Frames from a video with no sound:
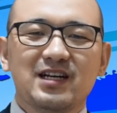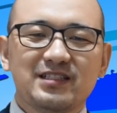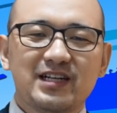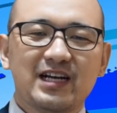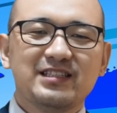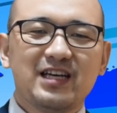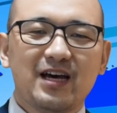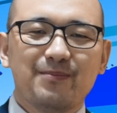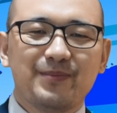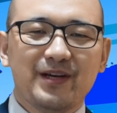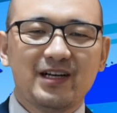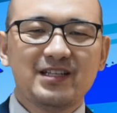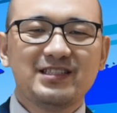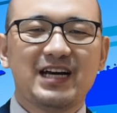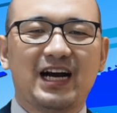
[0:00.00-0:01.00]
站在
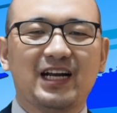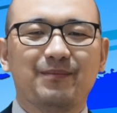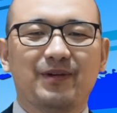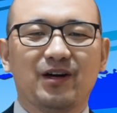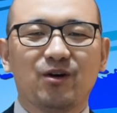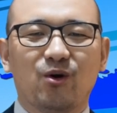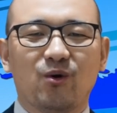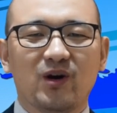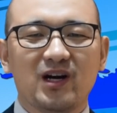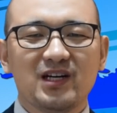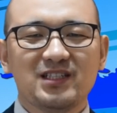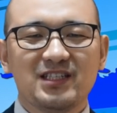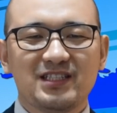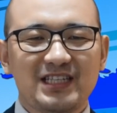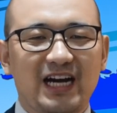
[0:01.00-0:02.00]
别人家里面恐吓
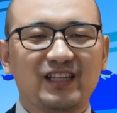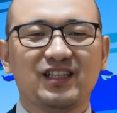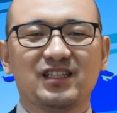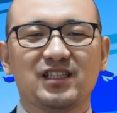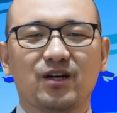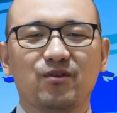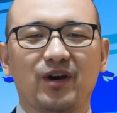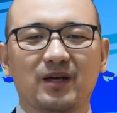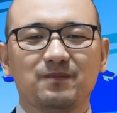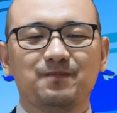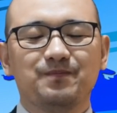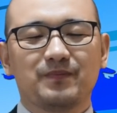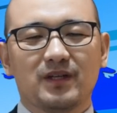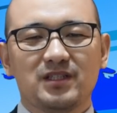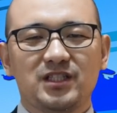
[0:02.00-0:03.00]
其家庭成员，
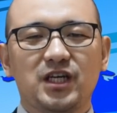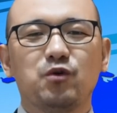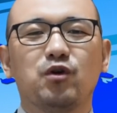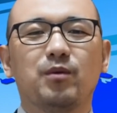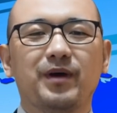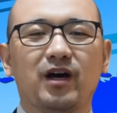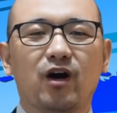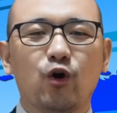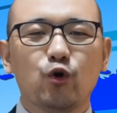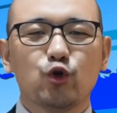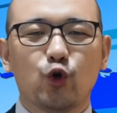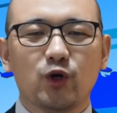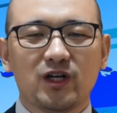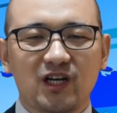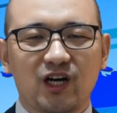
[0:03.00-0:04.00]
结果被欧
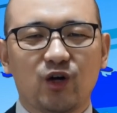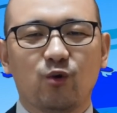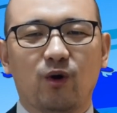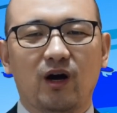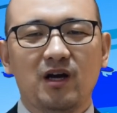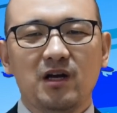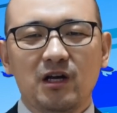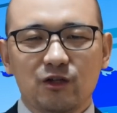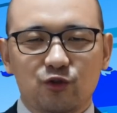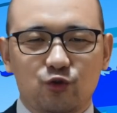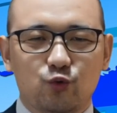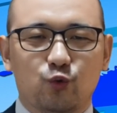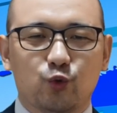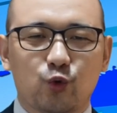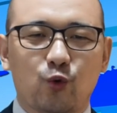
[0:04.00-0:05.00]
洲各国
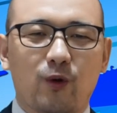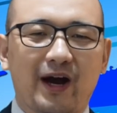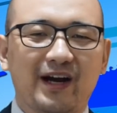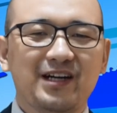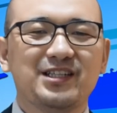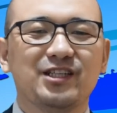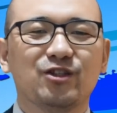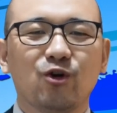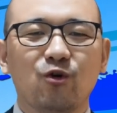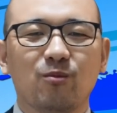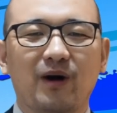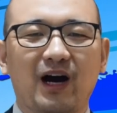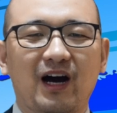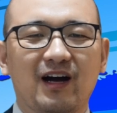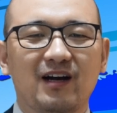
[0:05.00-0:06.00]
组团一起痛
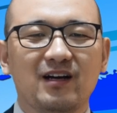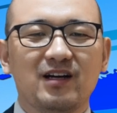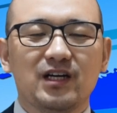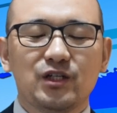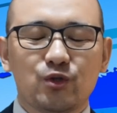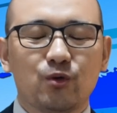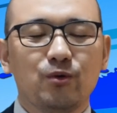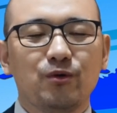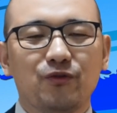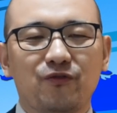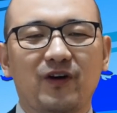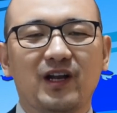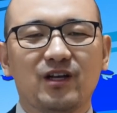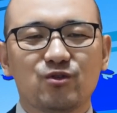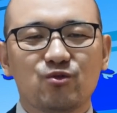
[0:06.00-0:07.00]
骂，终于
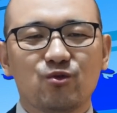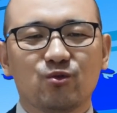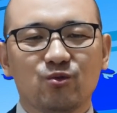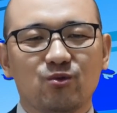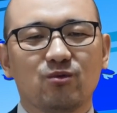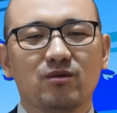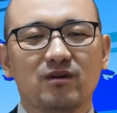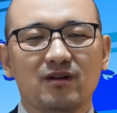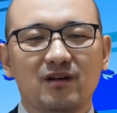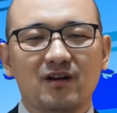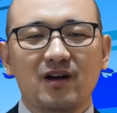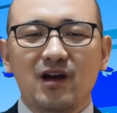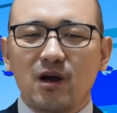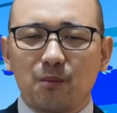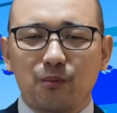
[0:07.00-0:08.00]
犯了众怒。
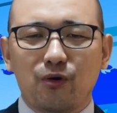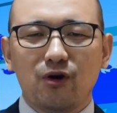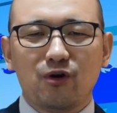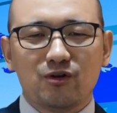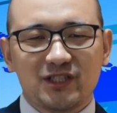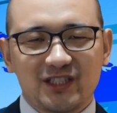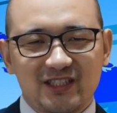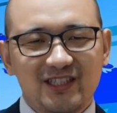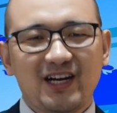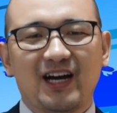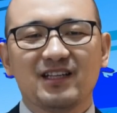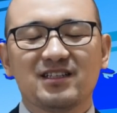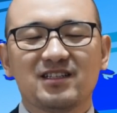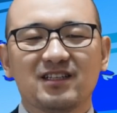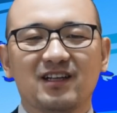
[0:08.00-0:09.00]
颇有喜
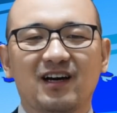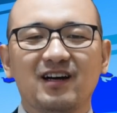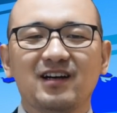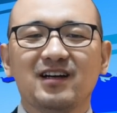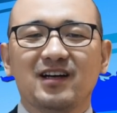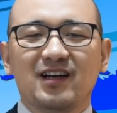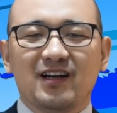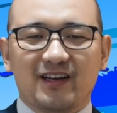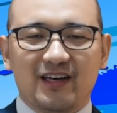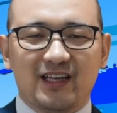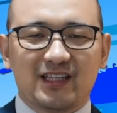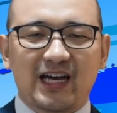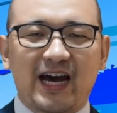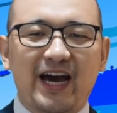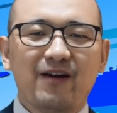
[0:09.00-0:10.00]
感的是呢，给
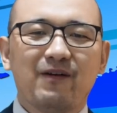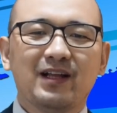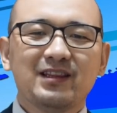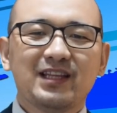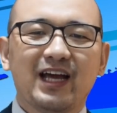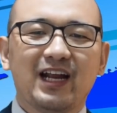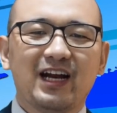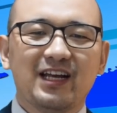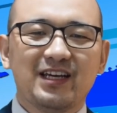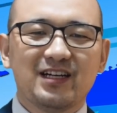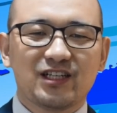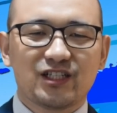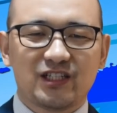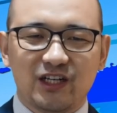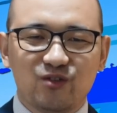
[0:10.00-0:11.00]
台湾带来了一
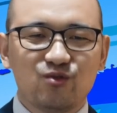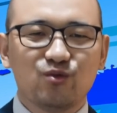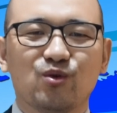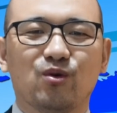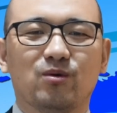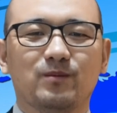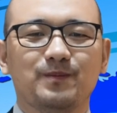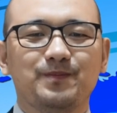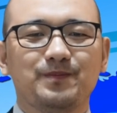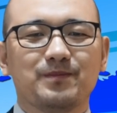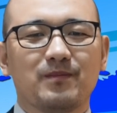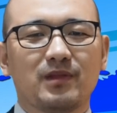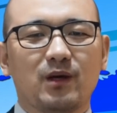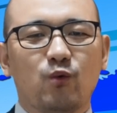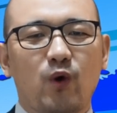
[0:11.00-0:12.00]
个神攻。
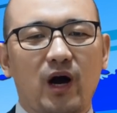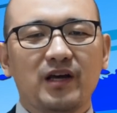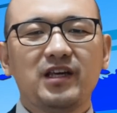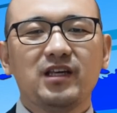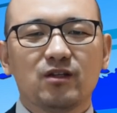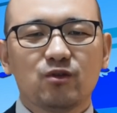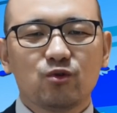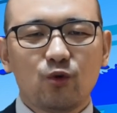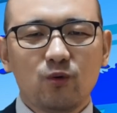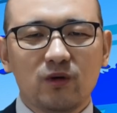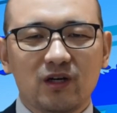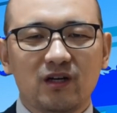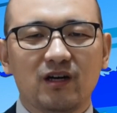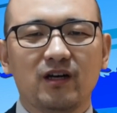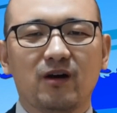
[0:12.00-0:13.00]
王毅恫
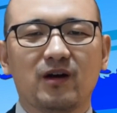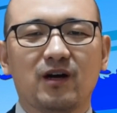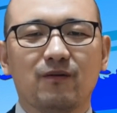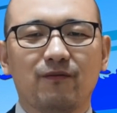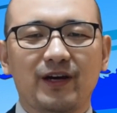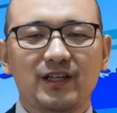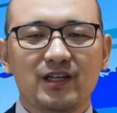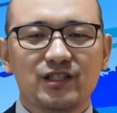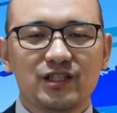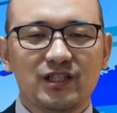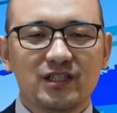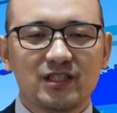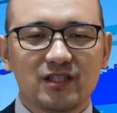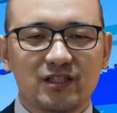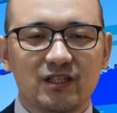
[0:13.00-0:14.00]
吓要让韦德
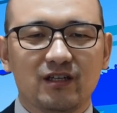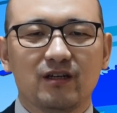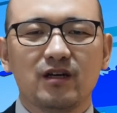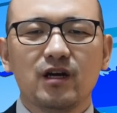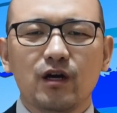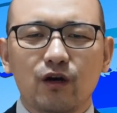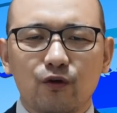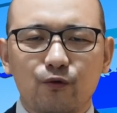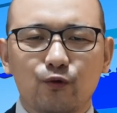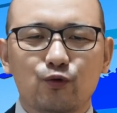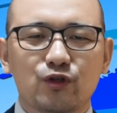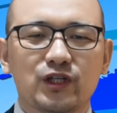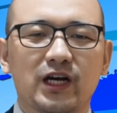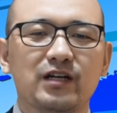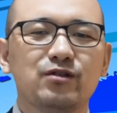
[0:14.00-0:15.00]
奇此行付
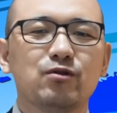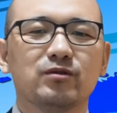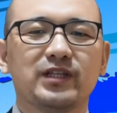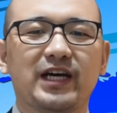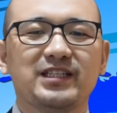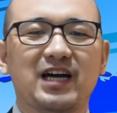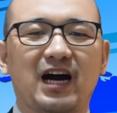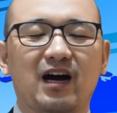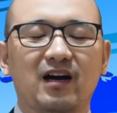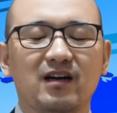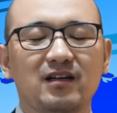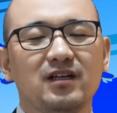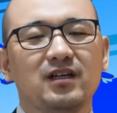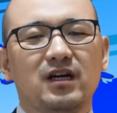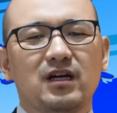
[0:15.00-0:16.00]
出沉重代价，
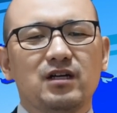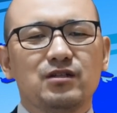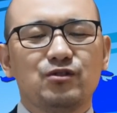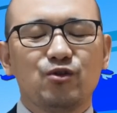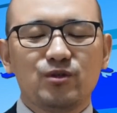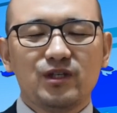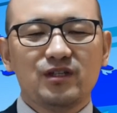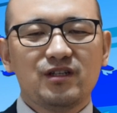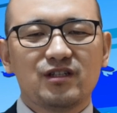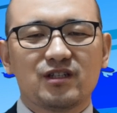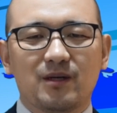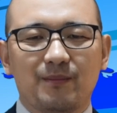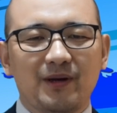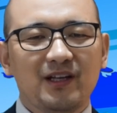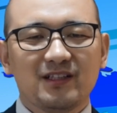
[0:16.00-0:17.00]
究竟是
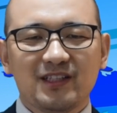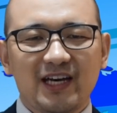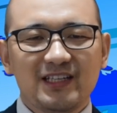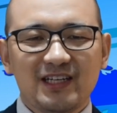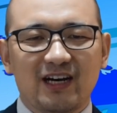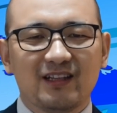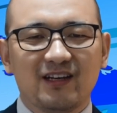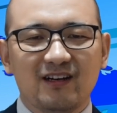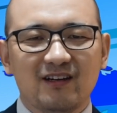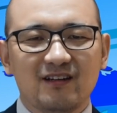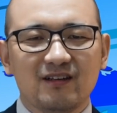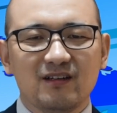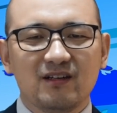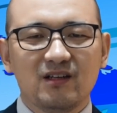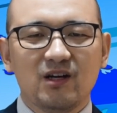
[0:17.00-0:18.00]
什么样的代价呢？
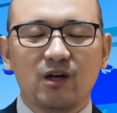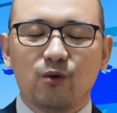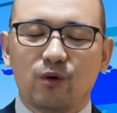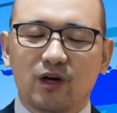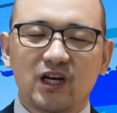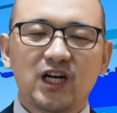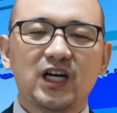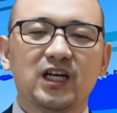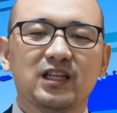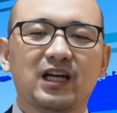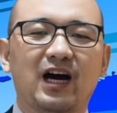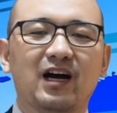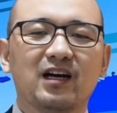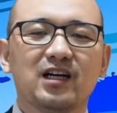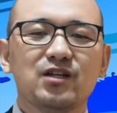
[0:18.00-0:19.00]
我个人
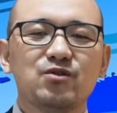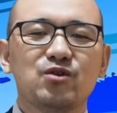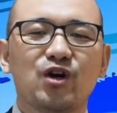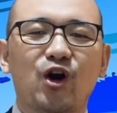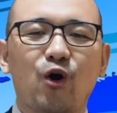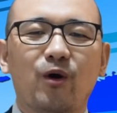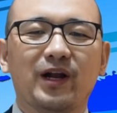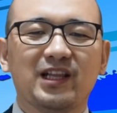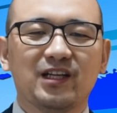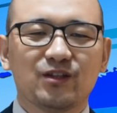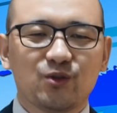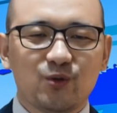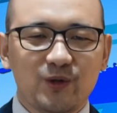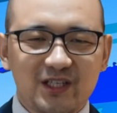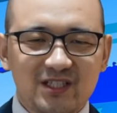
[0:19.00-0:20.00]
呢，根据后来的
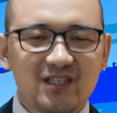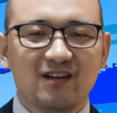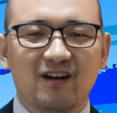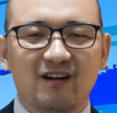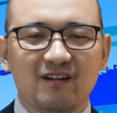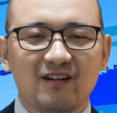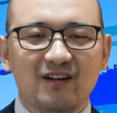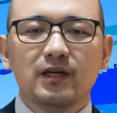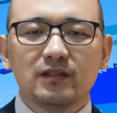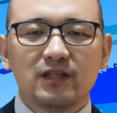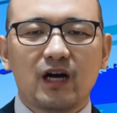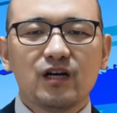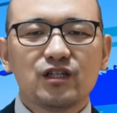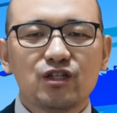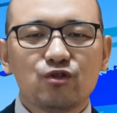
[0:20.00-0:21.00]
推测，
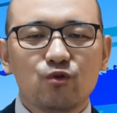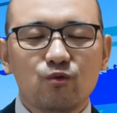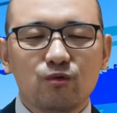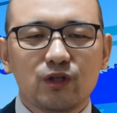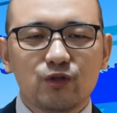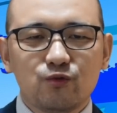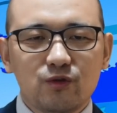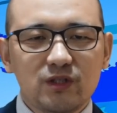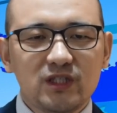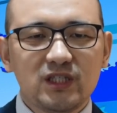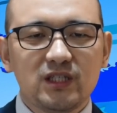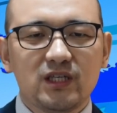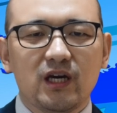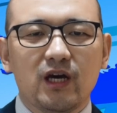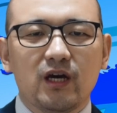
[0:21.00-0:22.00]
当时中共的军
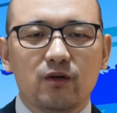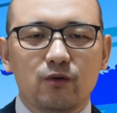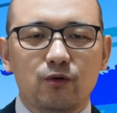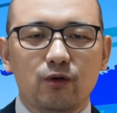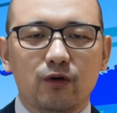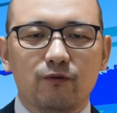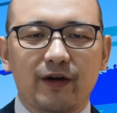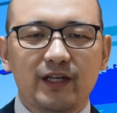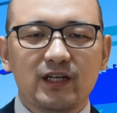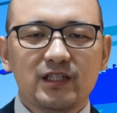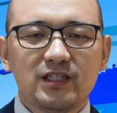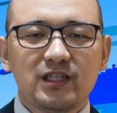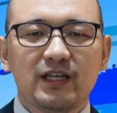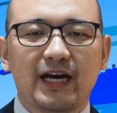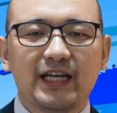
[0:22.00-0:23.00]
机与韦德
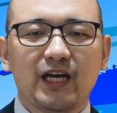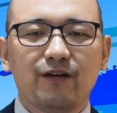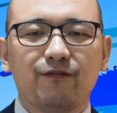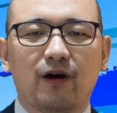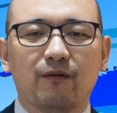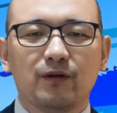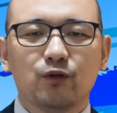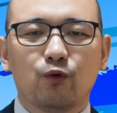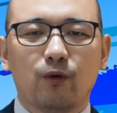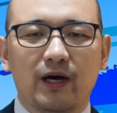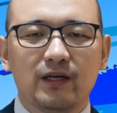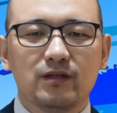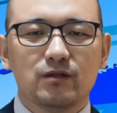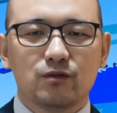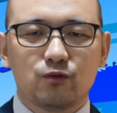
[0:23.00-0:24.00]
奇来台访问
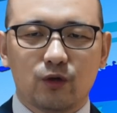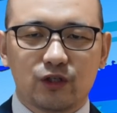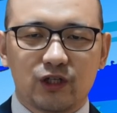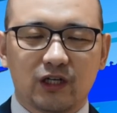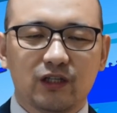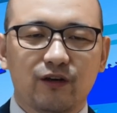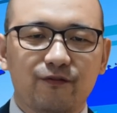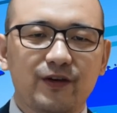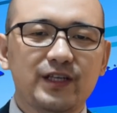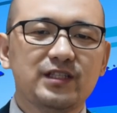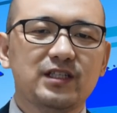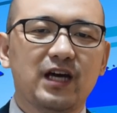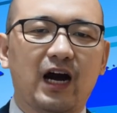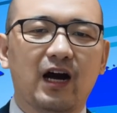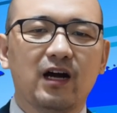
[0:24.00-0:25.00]
团所乘的飞
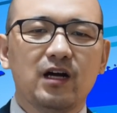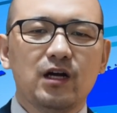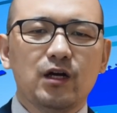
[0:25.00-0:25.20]
机啊，